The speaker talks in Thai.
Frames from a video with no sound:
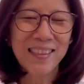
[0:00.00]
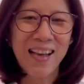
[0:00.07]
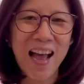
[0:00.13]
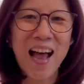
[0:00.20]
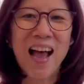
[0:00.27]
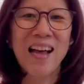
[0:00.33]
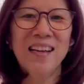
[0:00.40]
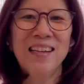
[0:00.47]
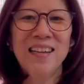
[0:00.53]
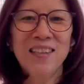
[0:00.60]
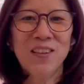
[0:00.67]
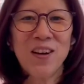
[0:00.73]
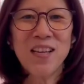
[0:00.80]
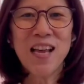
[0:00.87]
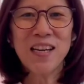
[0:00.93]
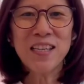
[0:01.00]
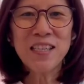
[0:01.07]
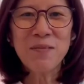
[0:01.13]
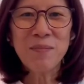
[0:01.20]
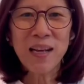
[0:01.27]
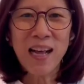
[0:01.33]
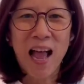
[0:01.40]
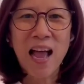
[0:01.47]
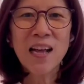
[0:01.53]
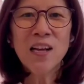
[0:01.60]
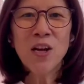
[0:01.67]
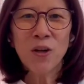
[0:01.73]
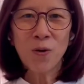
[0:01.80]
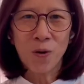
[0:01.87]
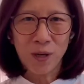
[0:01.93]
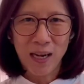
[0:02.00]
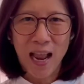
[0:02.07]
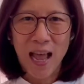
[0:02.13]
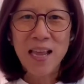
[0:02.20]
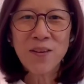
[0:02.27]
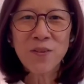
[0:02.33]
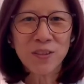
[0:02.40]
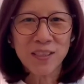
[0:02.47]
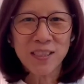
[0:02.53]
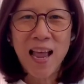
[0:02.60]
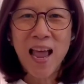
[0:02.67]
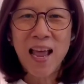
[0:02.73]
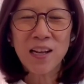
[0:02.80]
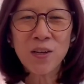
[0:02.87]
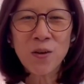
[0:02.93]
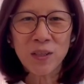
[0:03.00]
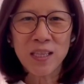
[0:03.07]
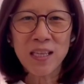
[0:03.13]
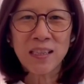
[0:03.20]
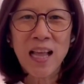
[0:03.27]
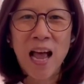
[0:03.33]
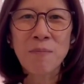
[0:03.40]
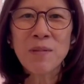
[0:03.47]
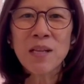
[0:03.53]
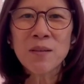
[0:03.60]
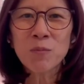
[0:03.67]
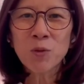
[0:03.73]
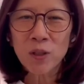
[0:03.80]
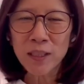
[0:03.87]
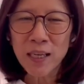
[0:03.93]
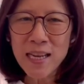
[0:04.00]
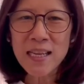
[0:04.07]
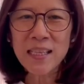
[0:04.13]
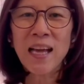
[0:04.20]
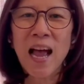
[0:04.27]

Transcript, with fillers: ค่ะ ก็อย่าลืมนะคะ กดไลค์ กดแชร์และกดติดตาม อย่าลืมกดกระดิ่ง